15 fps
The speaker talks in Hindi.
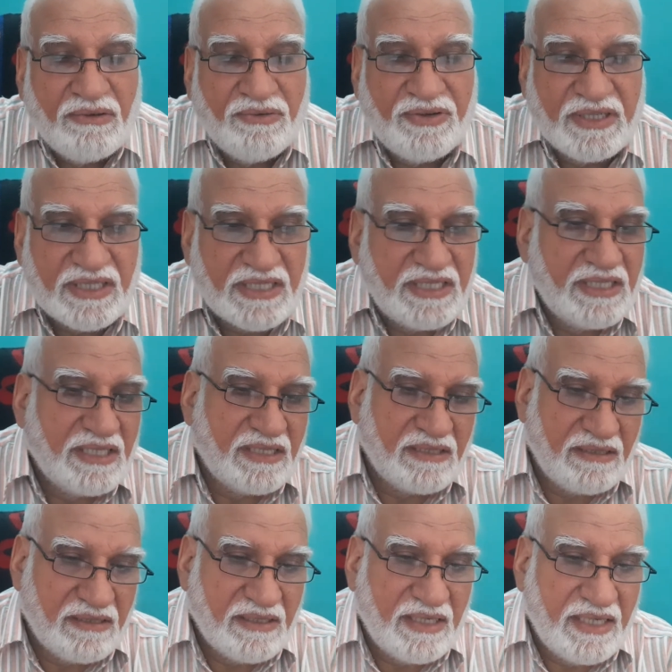फर्स्ट
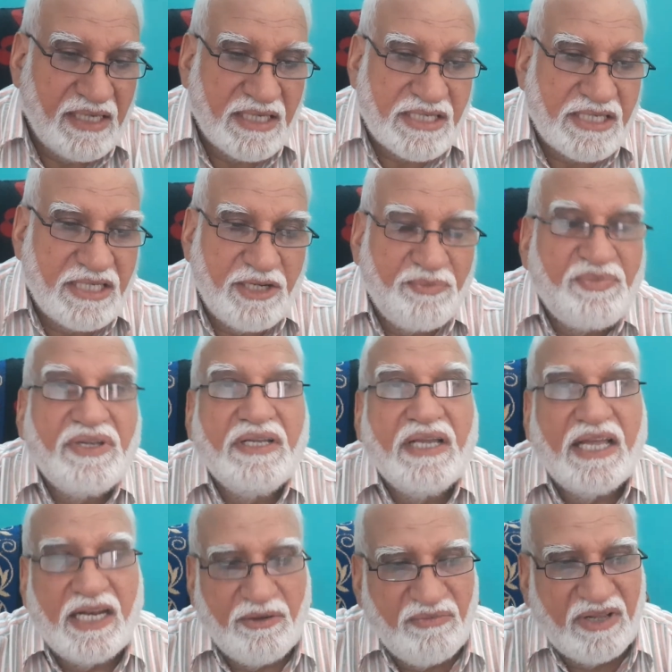ईयर एच डी पी
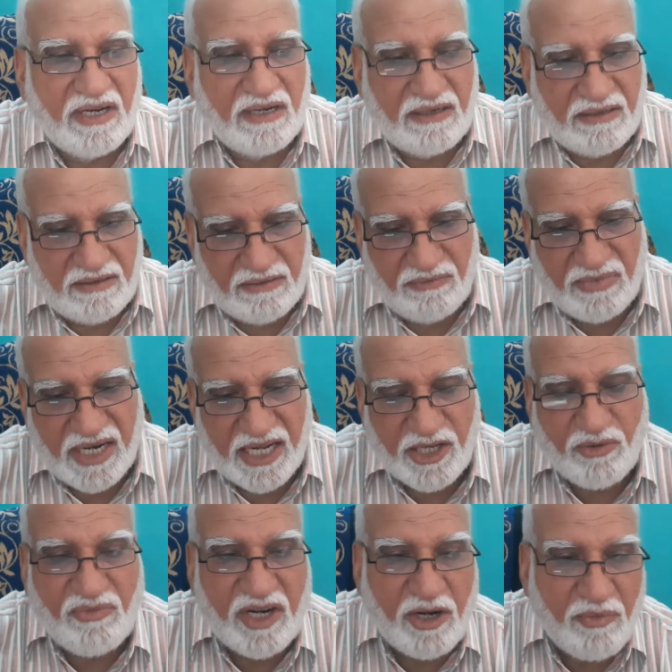एनिमल
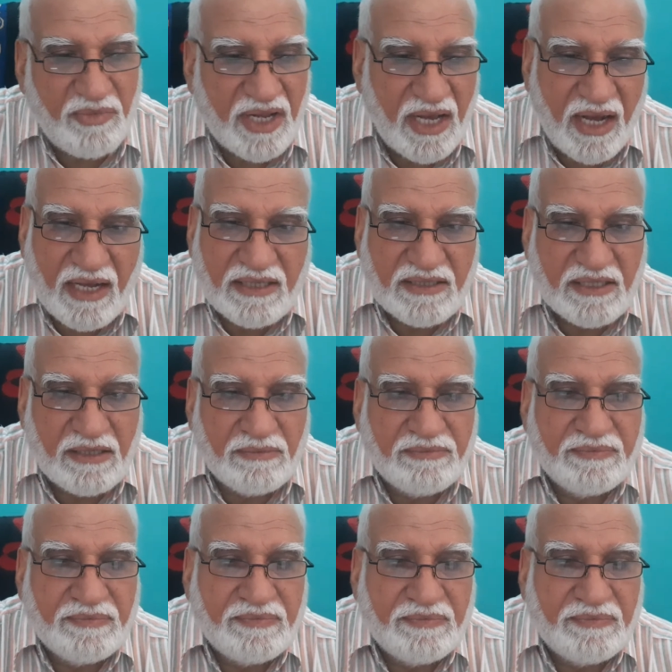मैनेजमेंट में आज हम